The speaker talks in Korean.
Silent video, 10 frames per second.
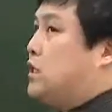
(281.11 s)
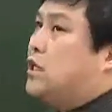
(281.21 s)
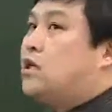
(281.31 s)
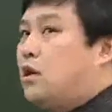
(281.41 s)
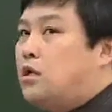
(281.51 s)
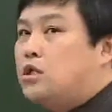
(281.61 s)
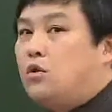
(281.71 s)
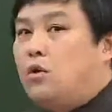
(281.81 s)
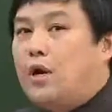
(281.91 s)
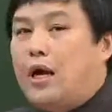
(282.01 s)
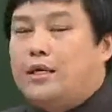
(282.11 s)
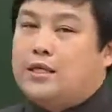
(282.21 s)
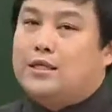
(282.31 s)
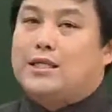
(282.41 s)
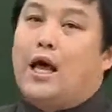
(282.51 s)
지켜지도록
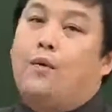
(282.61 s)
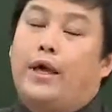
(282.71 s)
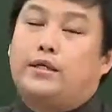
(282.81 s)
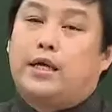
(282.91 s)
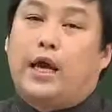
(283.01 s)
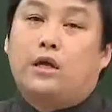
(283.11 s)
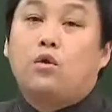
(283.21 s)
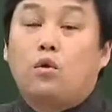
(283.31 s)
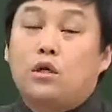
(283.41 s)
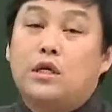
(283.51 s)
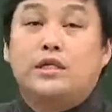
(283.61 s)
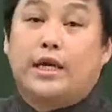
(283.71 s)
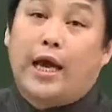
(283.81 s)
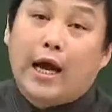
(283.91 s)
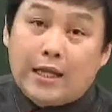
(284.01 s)
하는 사회 제도를
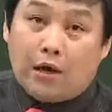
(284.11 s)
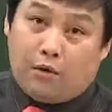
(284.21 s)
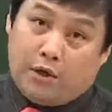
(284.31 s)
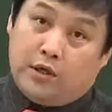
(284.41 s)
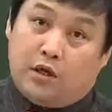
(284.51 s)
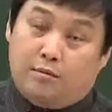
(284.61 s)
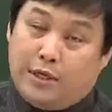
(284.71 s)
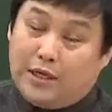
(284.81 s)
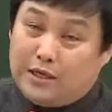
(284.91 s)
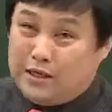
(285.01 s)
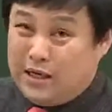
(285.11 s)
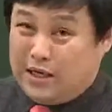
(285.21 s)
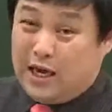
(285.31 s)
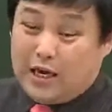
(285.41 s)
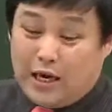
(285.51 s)
제안하고 있는 겁니다. 아,
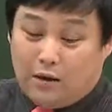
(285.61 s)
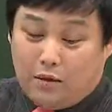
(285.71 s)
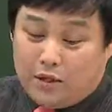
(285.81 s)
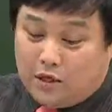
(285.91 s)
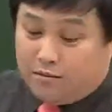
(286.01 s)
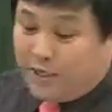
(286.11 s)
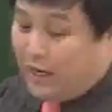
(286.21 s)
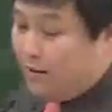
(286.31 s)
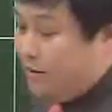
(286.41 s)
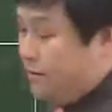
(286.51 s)
얘기하고 있는 겁니다.